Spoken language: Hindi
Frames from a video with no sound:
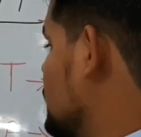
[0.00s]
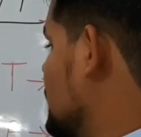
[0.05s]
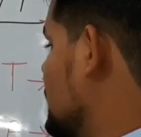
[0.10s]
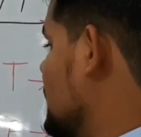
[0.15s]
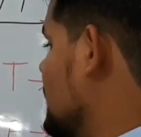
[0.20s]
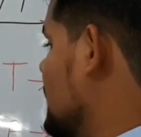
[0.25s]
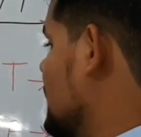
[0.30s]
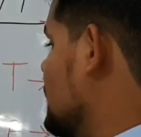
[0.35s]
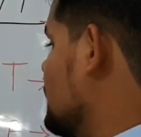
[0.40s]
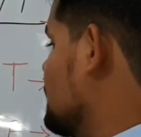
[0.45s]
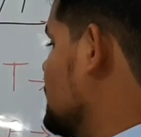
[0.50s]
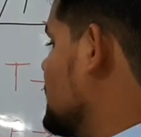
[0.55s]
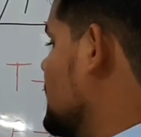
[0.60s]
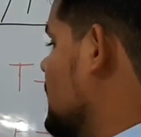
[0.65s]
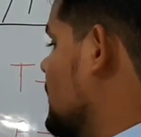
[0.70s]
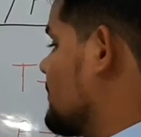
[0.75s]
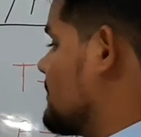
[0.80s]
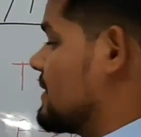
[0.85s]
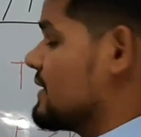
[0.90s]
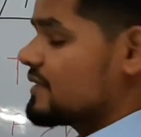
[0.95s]
तो ए एंड बी
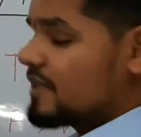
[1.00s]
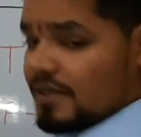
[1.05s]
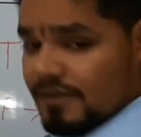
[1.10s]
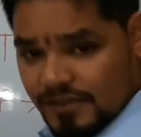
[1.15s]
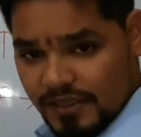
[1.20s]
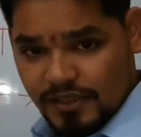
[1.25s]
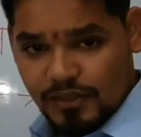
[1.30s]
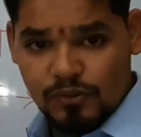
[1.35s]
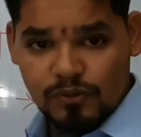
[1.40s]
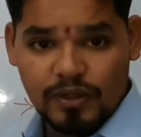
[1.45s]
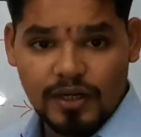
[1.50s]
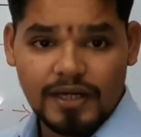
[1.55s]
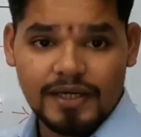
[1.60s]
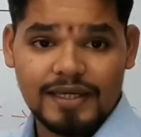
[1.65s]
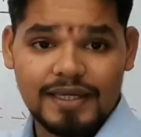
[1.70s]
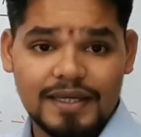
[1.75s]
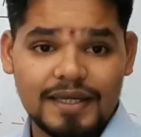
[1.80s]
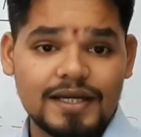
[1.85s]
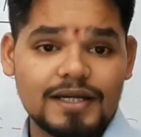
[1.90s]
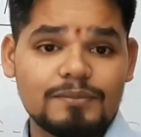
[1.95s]
हमेशा सही होगा
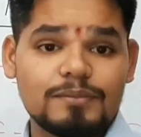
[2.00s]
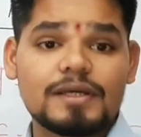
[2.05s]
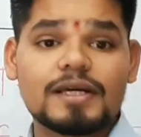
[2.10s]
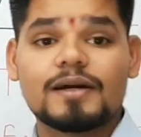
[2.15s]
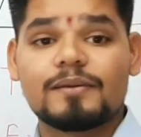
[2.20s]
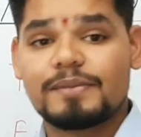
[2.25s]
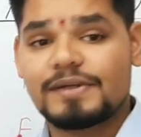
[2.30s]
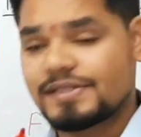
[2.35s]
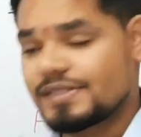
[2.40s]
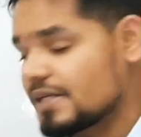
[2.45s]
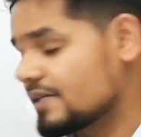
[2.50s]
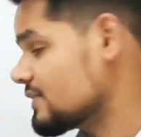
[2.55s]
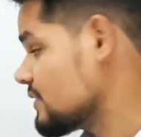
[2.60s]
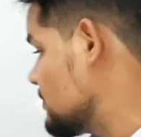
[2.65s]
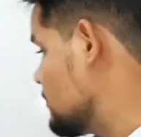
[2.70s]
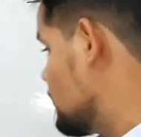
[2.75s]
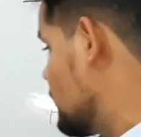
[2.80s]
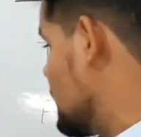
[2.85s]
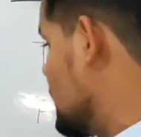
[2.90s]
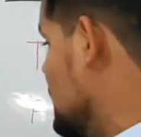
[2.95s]
ए एंड बी हमेशा
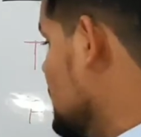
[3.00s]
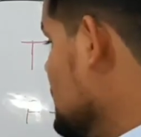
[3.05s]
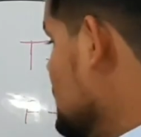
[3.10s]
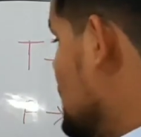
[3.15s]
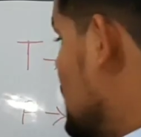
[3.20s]
सही होगा